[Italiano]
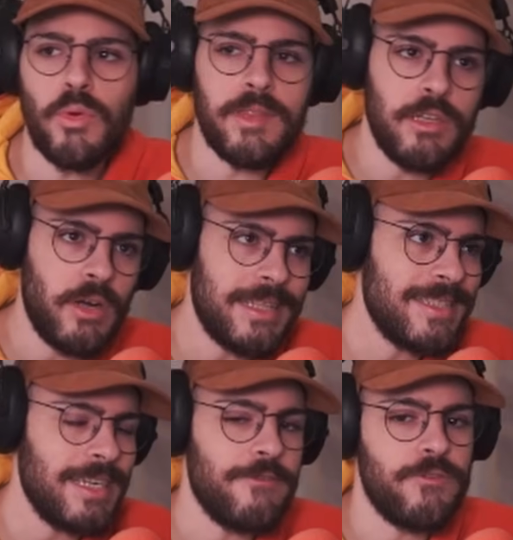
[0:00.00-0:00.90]
di non
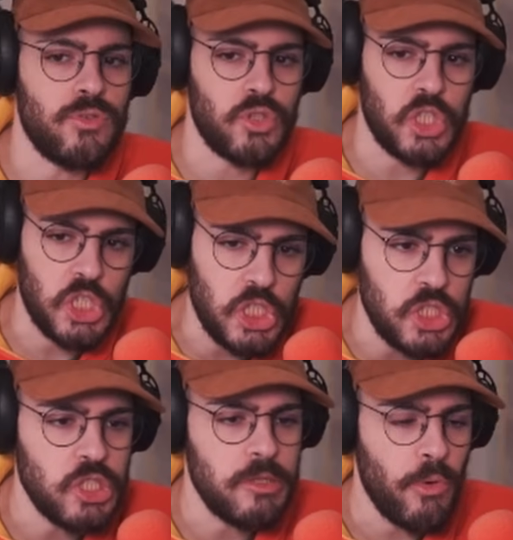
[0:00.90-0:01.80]
essere
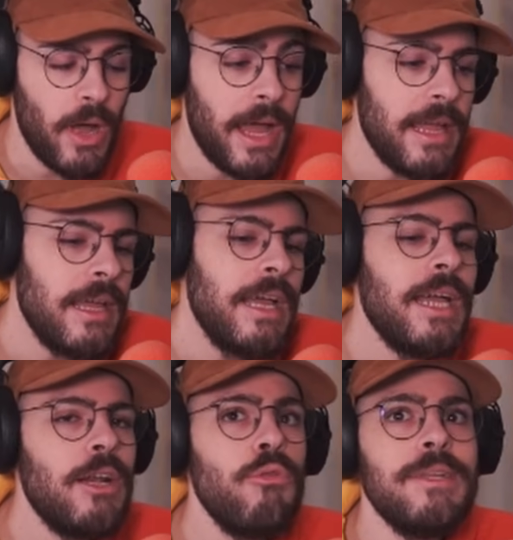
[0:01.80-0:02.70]
fortissimo, eh,
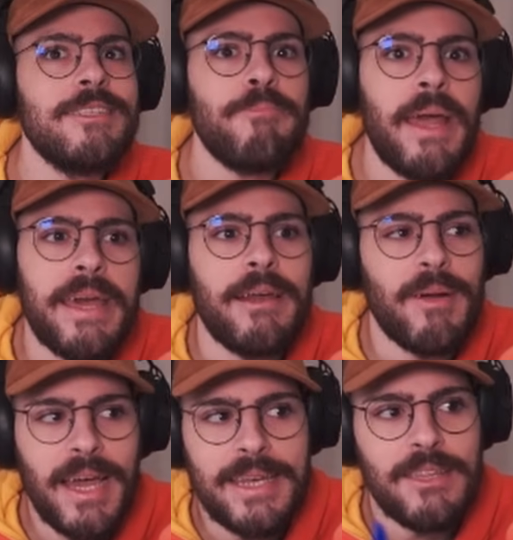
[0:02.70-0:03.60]
lui spera
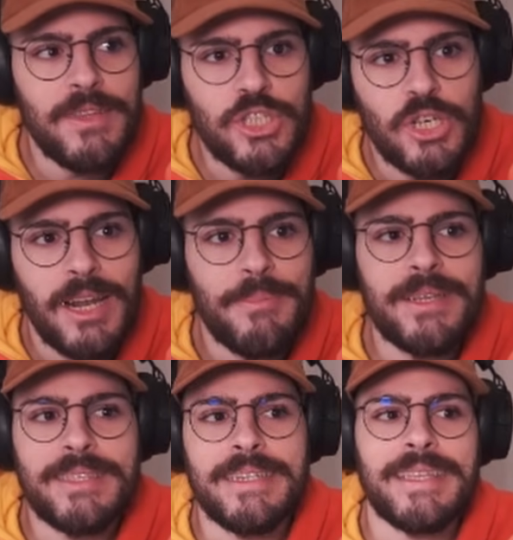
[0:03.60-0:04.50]
magari di vincere le
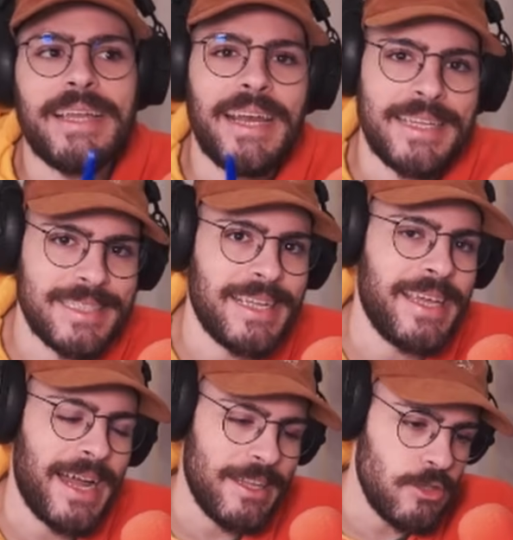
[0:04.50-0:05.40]
partite grazie ai
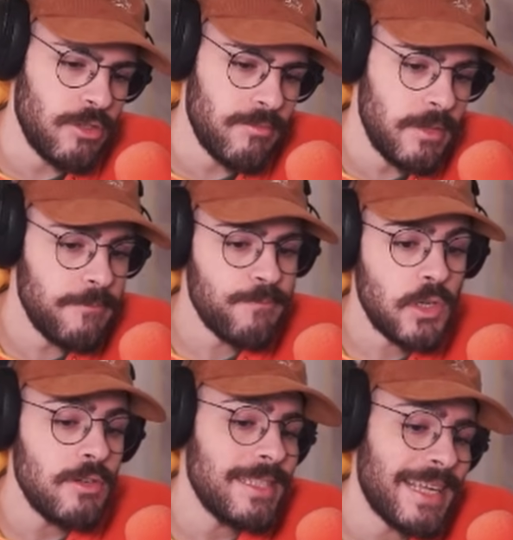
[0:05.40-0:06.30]
random,
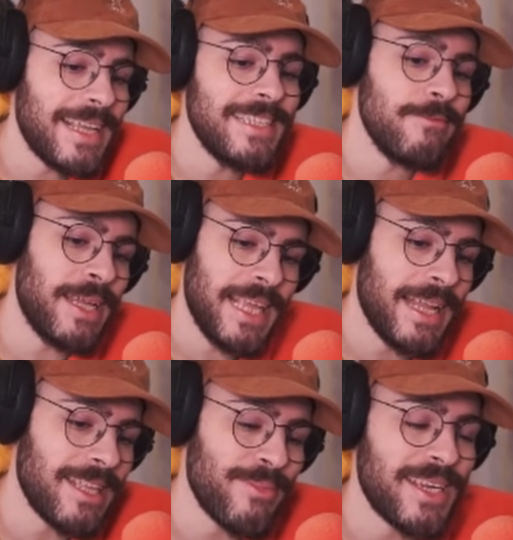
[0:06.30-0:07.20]
cosa che è
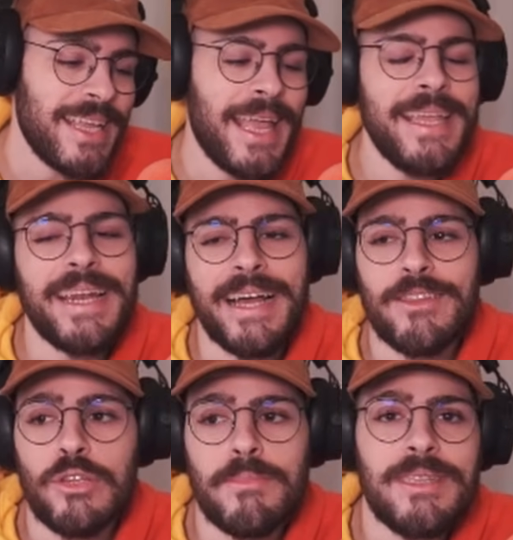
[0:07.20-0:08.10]
sbagliata perché i
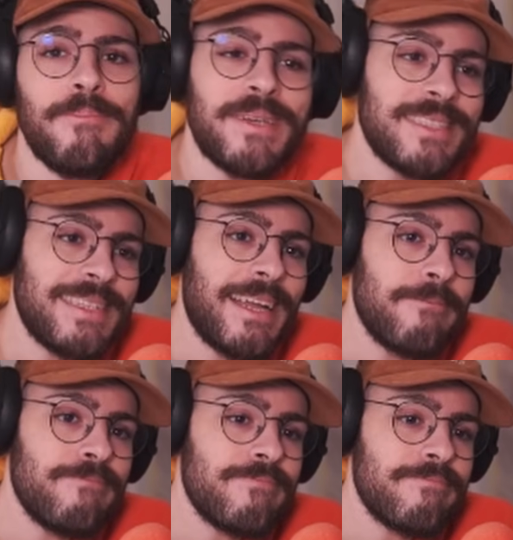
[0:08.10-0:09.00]
random di per
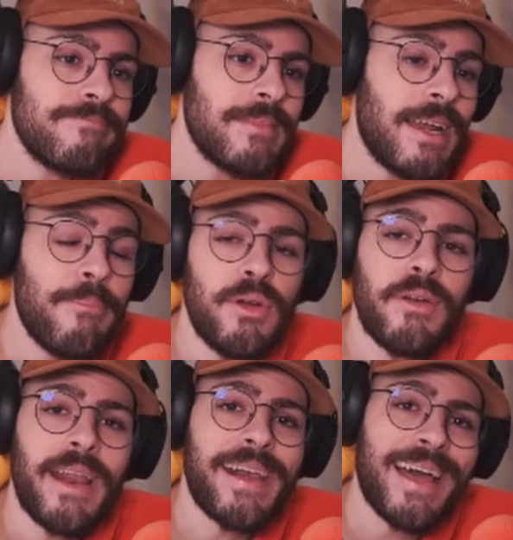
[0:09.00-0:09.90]
sé, la
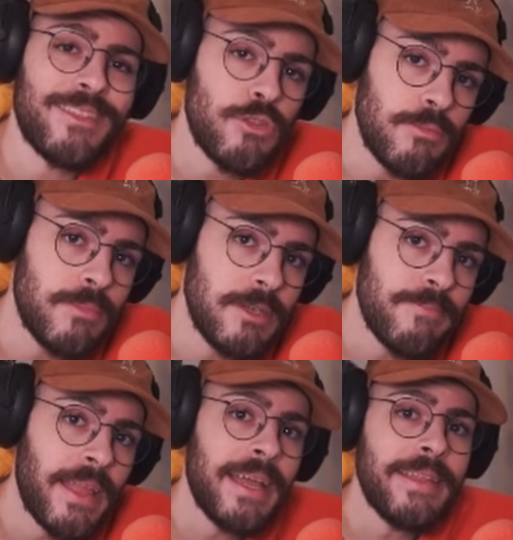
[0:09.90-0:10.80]
parola random
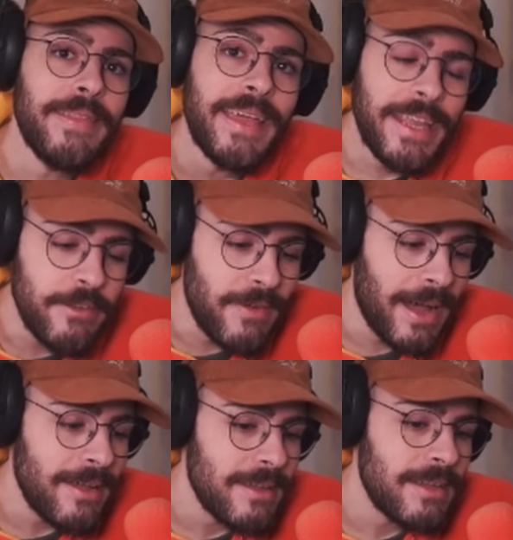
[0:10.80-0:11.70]

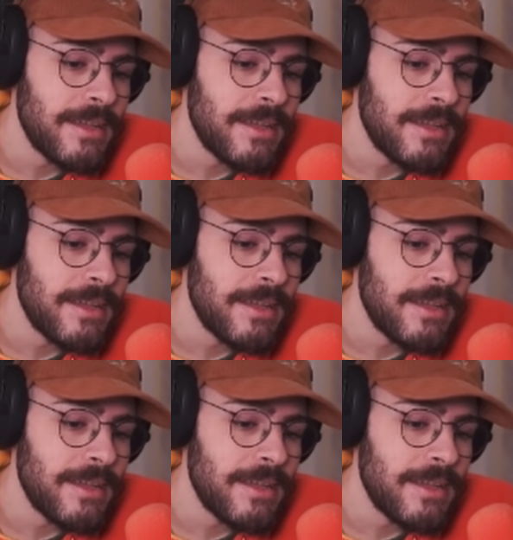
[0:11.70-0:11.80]
deriva